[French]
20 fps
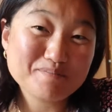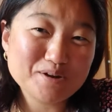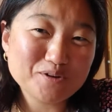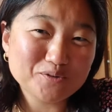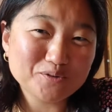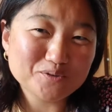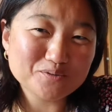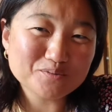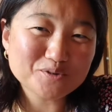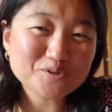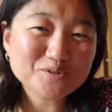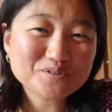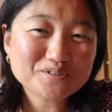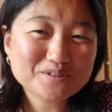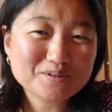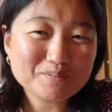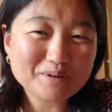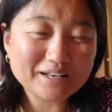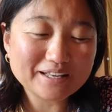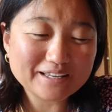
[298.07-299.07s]
malheureusement,
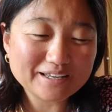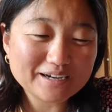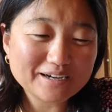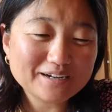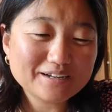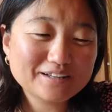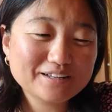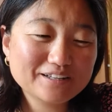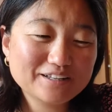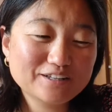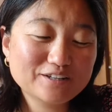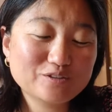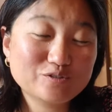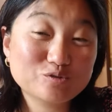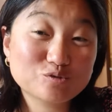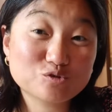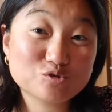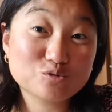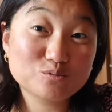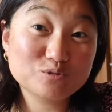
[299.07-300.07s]
c'est pas le cas.
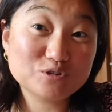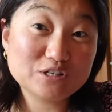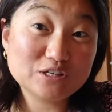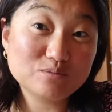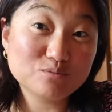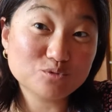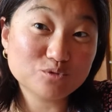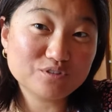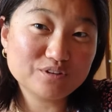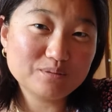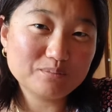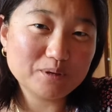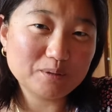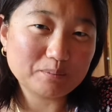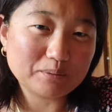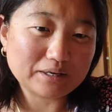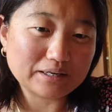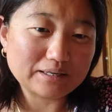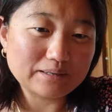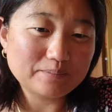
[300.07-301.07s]
Donc, je suis obligée de monter mes
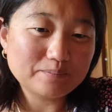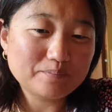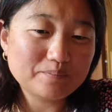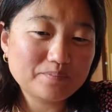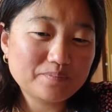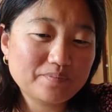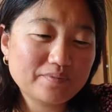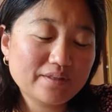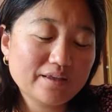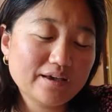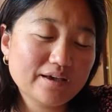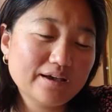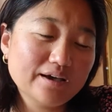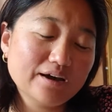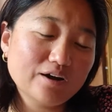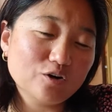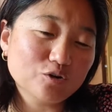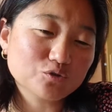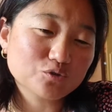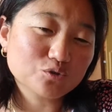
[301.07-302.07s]
prix.
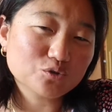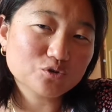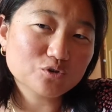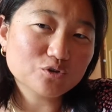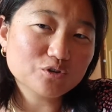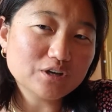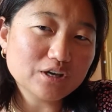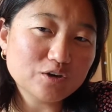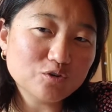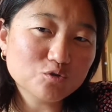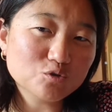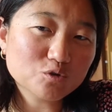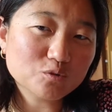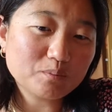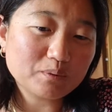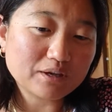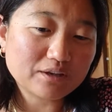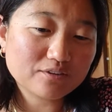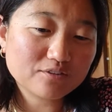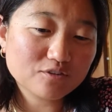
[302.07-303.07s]
Entre-temps, il y a une autre
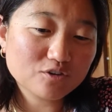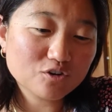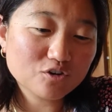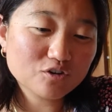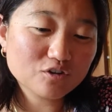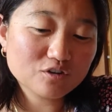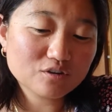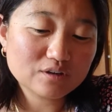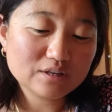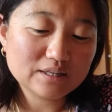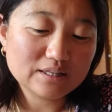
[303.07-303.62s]
personne